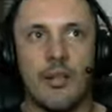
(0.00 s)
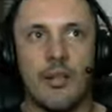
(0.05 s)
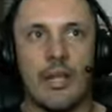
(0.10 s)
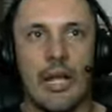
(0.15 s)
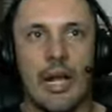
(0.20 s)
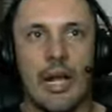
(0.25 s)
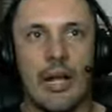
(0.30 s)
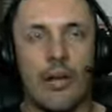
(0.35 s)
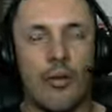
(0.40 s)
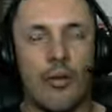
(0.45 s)

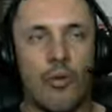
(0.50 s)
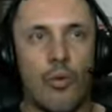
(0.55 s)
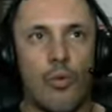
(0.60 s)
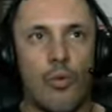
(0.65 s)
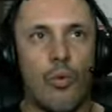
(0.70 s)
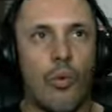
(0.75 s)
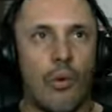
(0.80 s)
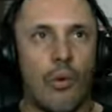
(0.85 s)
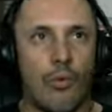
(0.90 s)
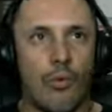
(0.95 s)
lá
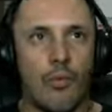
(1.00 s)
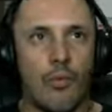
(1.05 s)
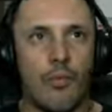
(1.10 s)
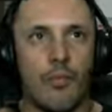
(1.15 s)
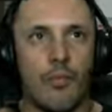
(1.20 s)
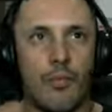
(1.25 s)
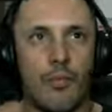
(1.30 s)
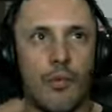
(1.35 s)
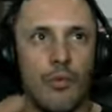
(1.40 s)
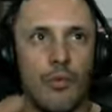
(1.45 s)
com
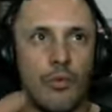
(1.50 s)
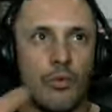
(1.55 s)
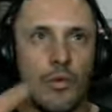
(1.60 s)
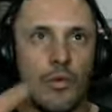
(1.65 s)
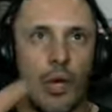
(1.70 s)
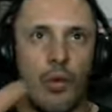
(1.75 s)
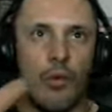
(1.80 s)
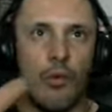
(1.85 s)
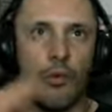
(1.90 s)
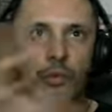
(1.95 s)
o
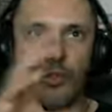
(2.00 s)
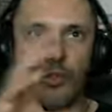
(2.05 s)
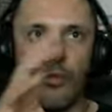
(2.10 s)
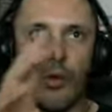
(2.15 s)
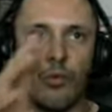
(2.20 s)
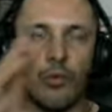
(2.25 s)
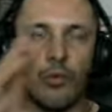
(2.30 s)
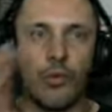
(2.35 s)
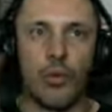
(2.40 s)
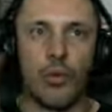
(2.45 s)
download
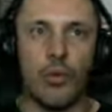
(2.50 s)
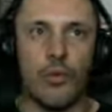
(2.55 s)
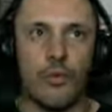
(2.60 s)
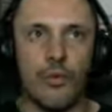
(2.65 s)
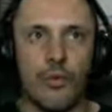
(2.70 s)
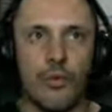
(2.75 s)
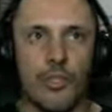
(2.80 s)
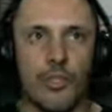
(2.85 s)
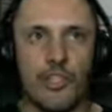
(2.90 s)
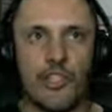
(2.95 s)
do autor
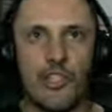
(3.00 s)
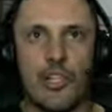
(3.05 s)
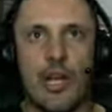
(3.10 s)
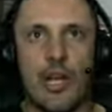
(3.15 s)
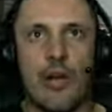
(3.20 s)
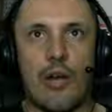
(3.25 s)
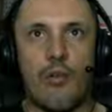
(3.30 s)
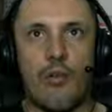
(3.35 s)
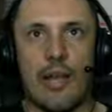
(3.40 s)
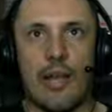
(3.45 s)

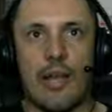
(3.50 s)
original,